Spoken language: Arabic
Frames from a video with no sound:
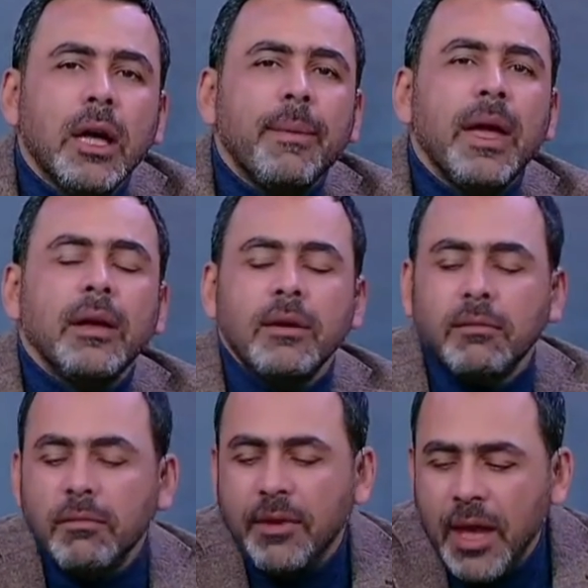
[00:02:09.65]

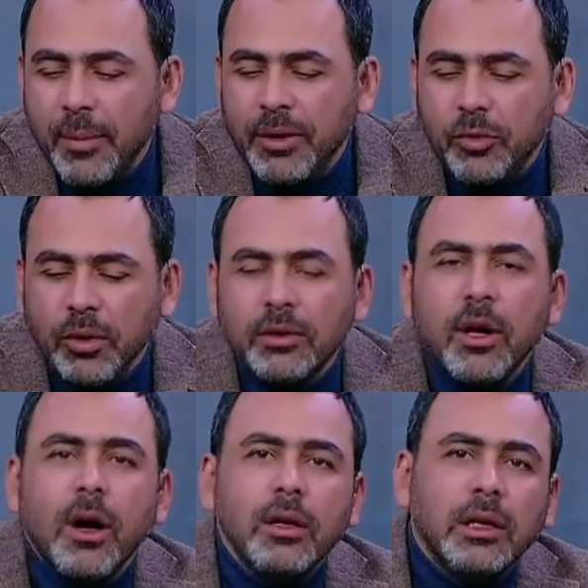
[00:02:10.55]
كمان ذهبت
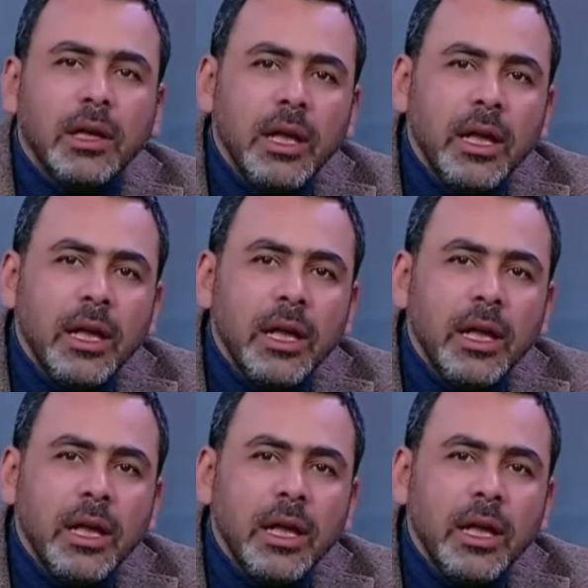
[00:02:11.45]
وانتقلت